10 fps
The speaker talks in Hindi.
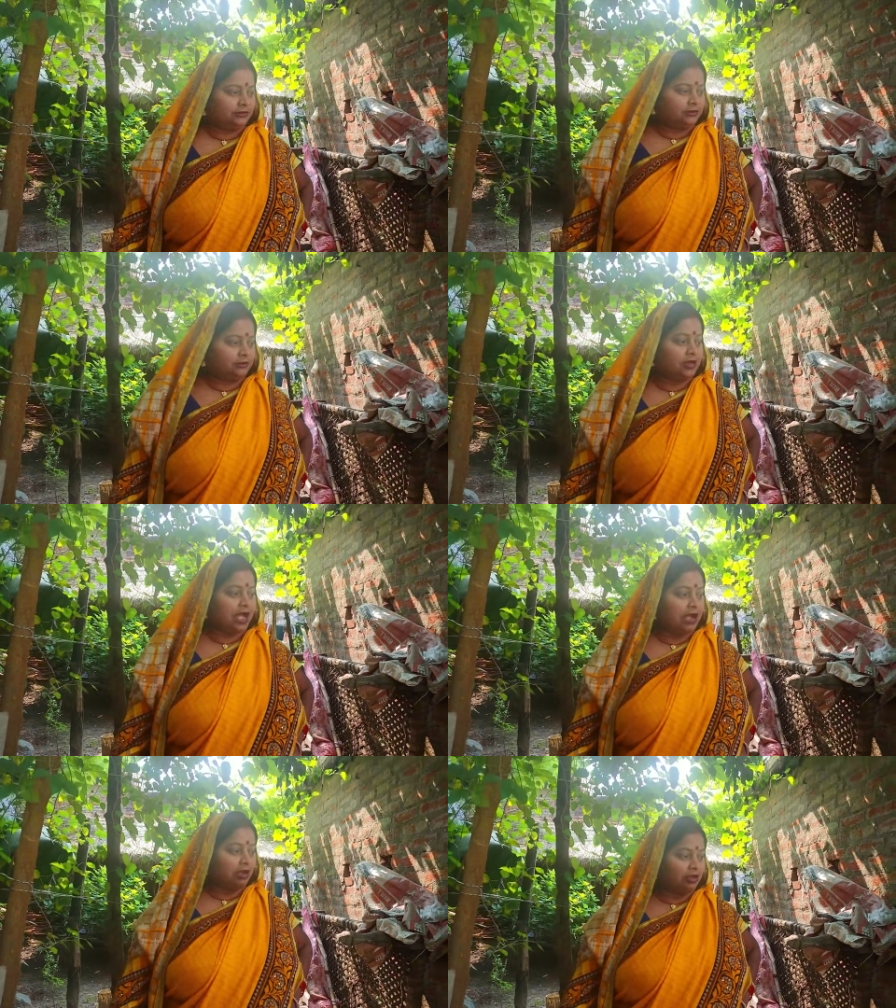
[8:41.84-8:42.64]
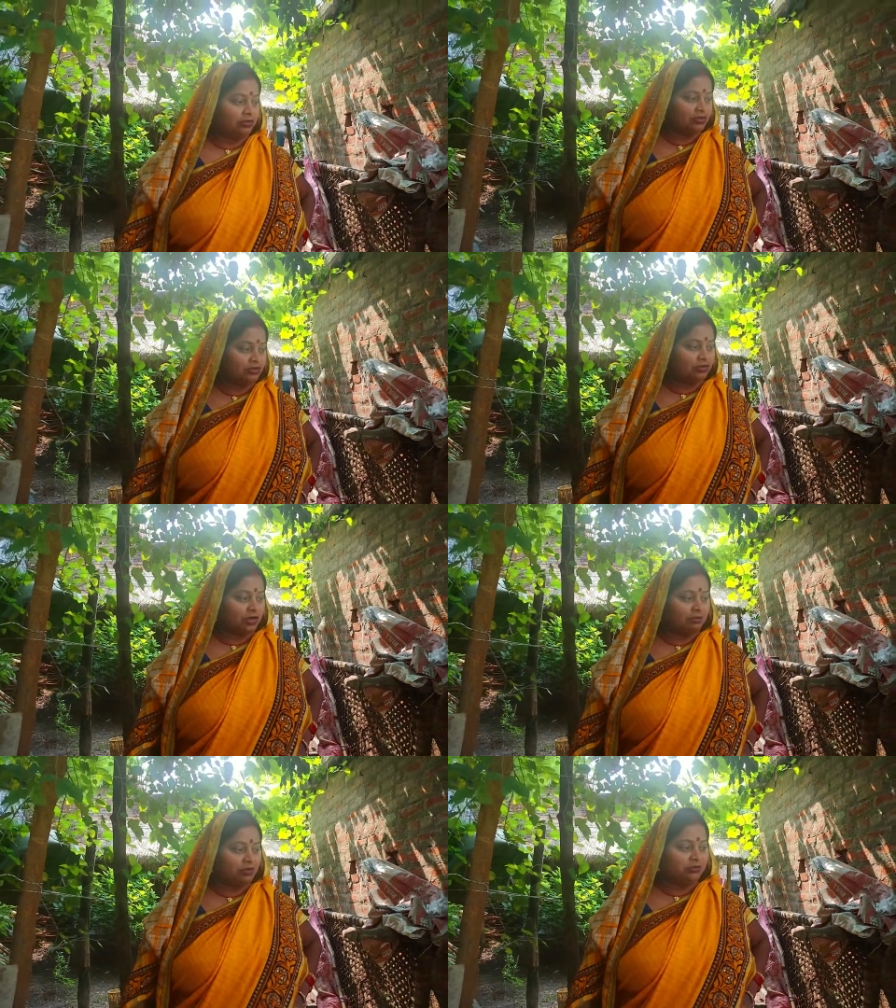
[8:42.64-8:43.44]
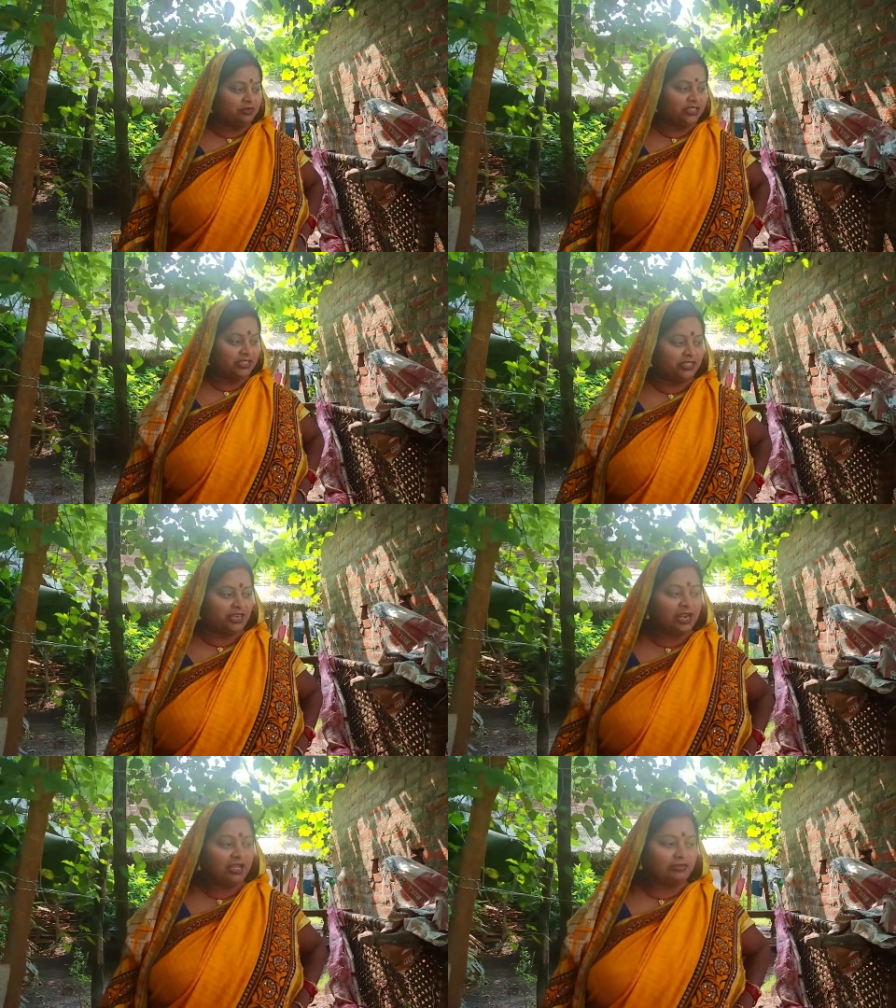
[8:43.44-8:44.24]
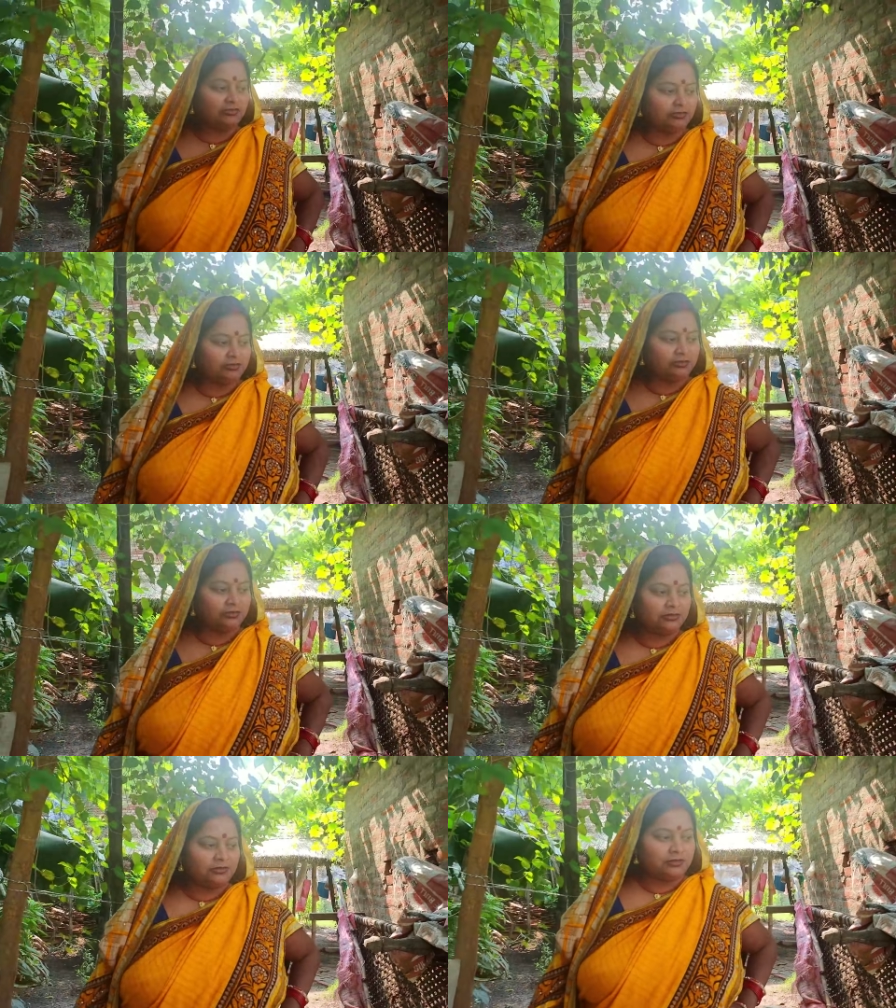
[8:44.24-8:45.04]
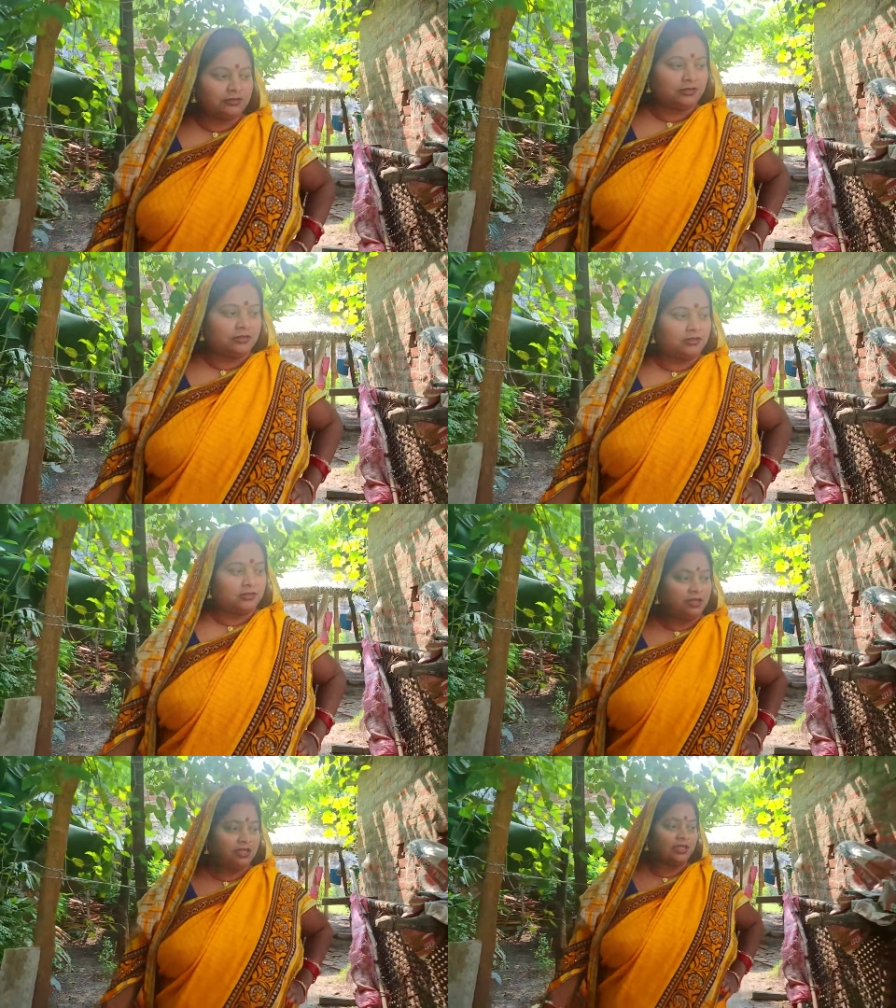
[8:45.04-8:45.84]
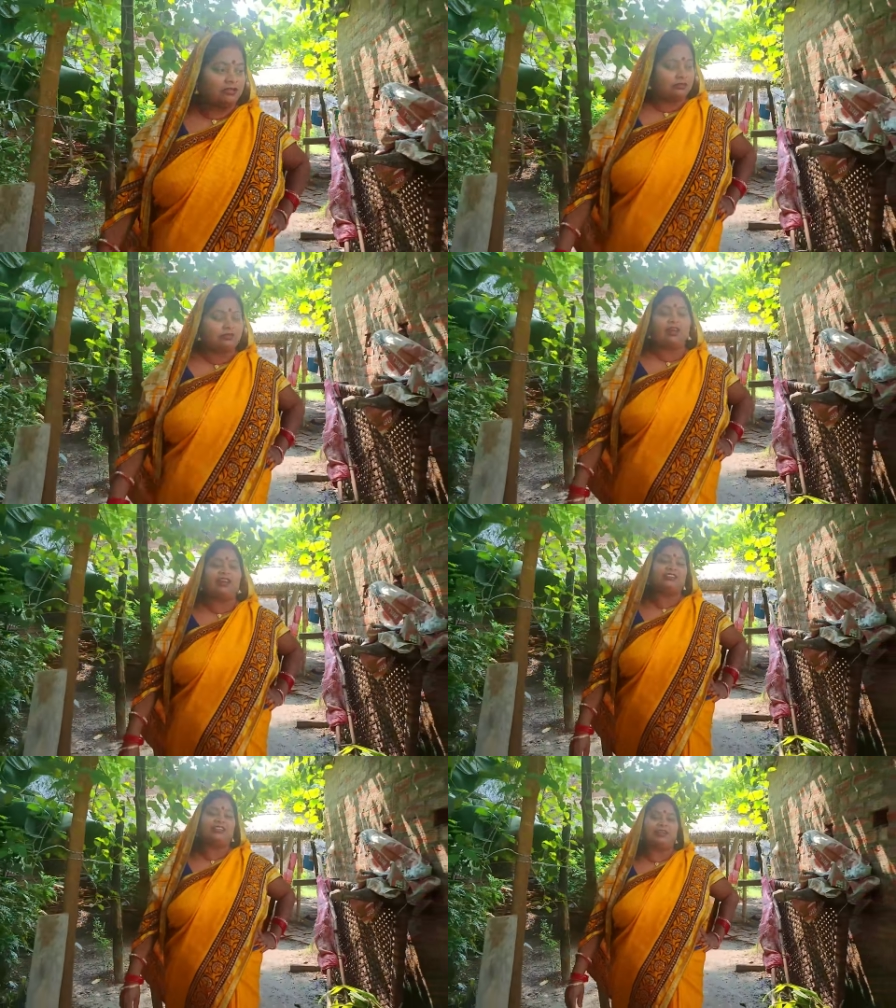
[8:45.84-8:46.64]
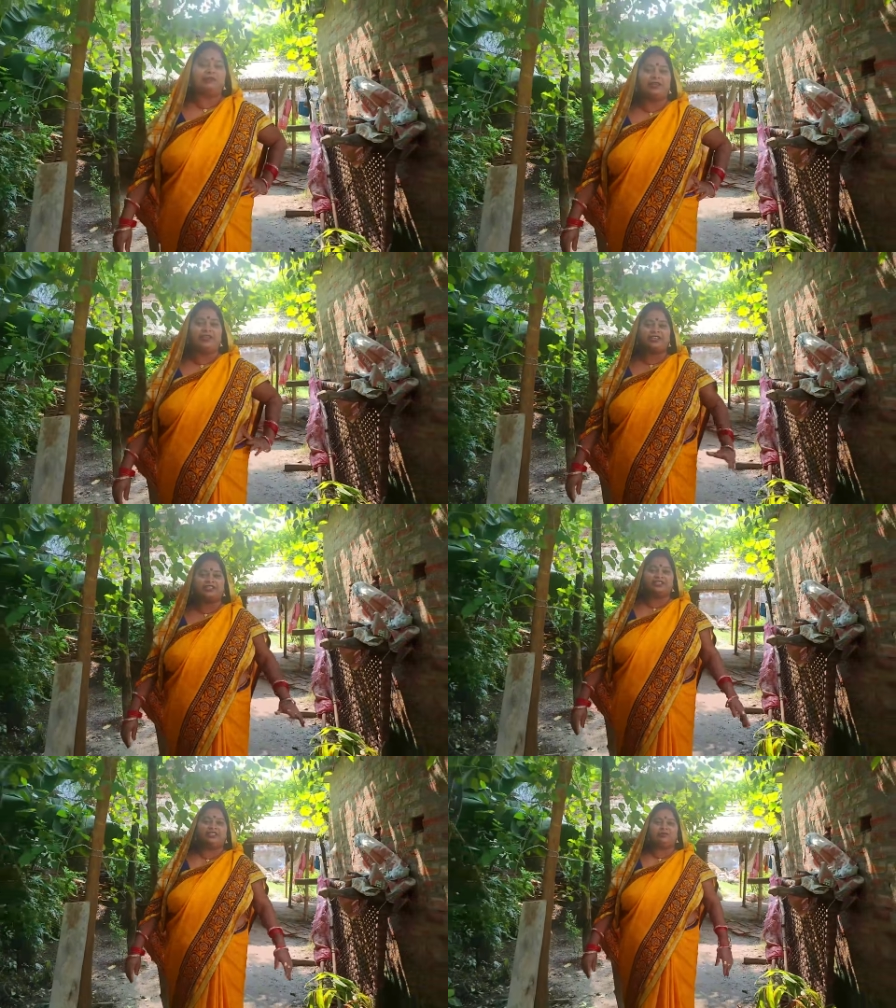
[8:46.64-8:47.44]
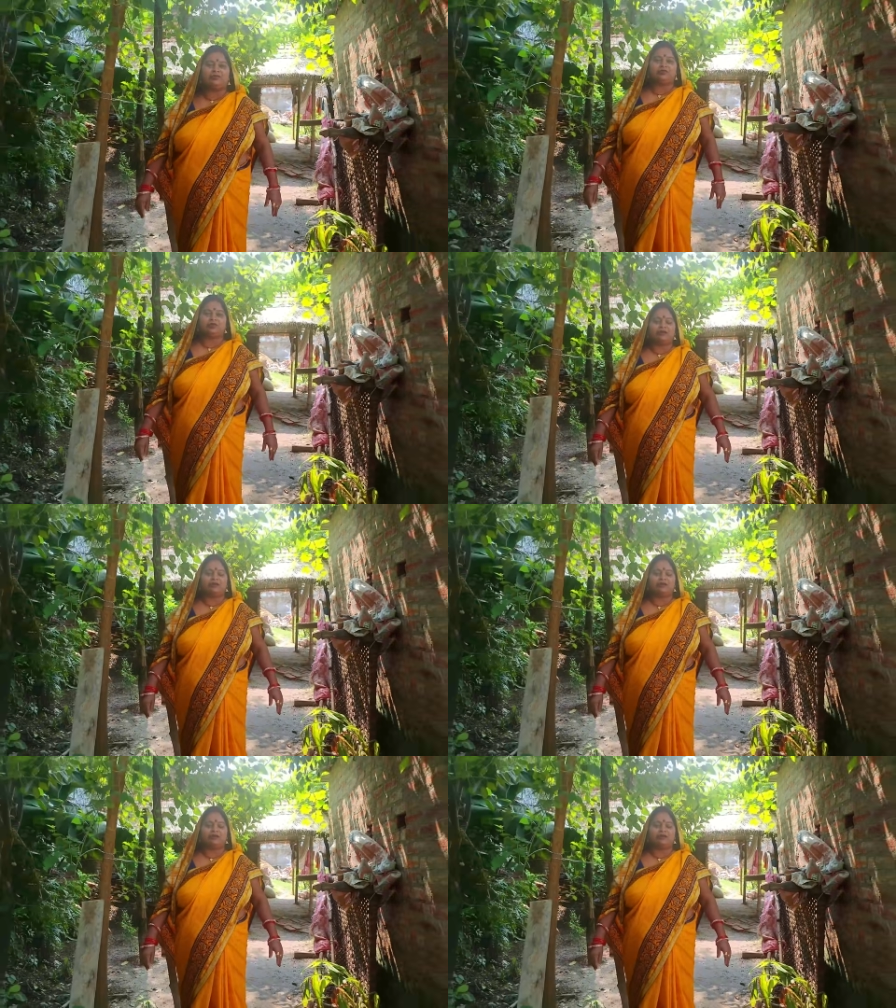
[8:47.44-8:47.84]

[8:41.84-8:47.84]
तो क्या करे दोस्तों थोड़ा बहुत बिजी चल रही हूँ लेकिन हो कर लीजिएगा मायने जितने भी दोस्त